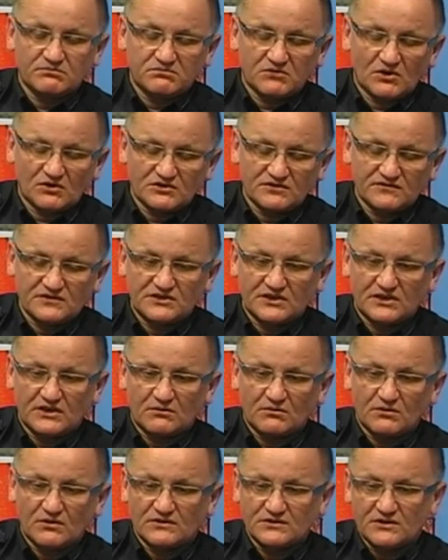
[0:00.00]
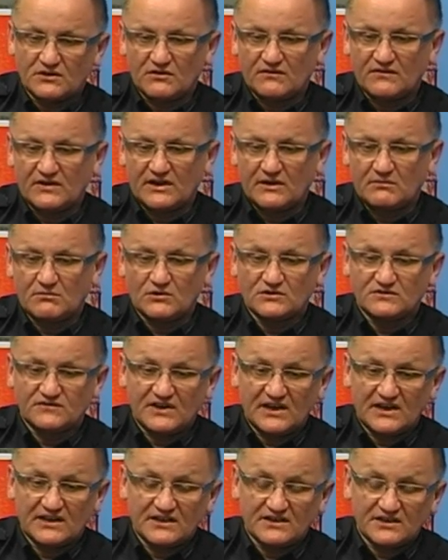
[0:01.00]
Oczywiście kierujący rowerem
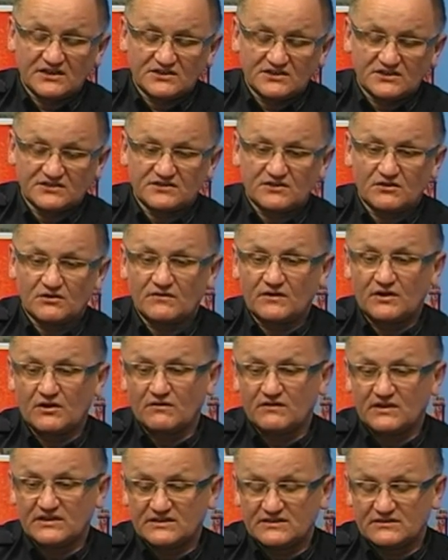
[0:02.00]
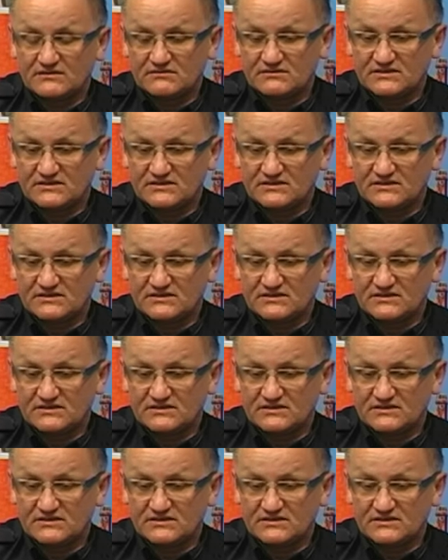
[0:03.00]
rozwija na tej ścieżce rowerowej